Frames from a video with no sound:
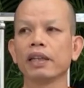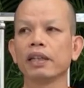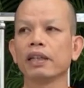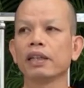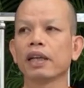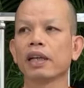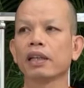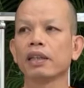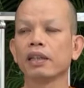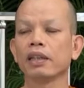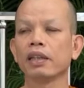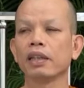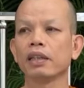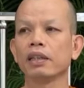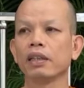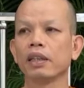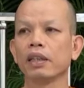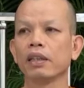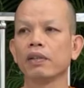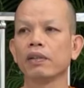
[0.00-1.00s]
คืออยังนี่ได้
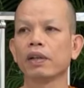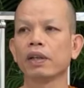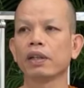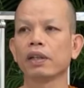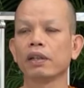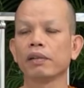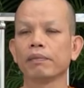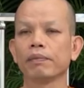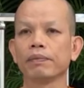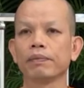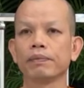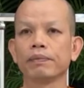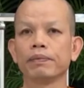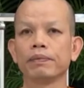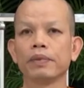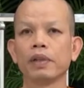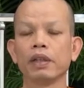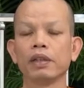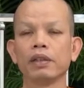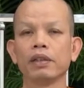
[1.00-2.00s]
จิตดวงนี้
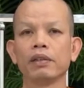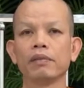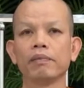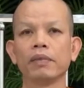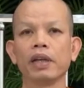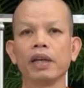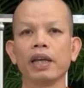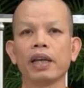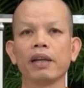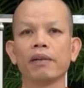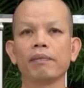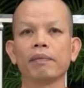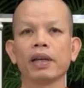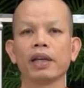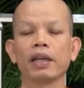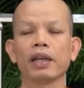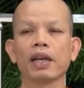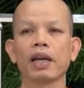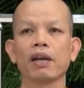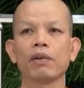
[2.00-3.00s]
มันแลนไป
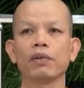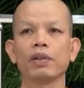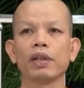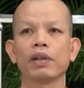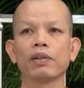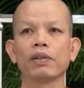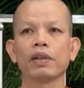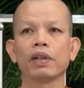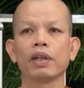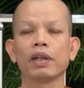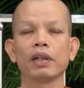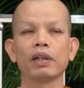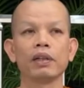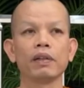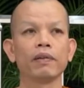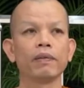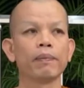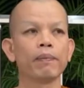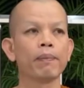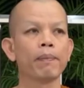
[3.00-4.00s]
ข้าวเดียวเท่านั้น
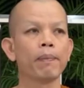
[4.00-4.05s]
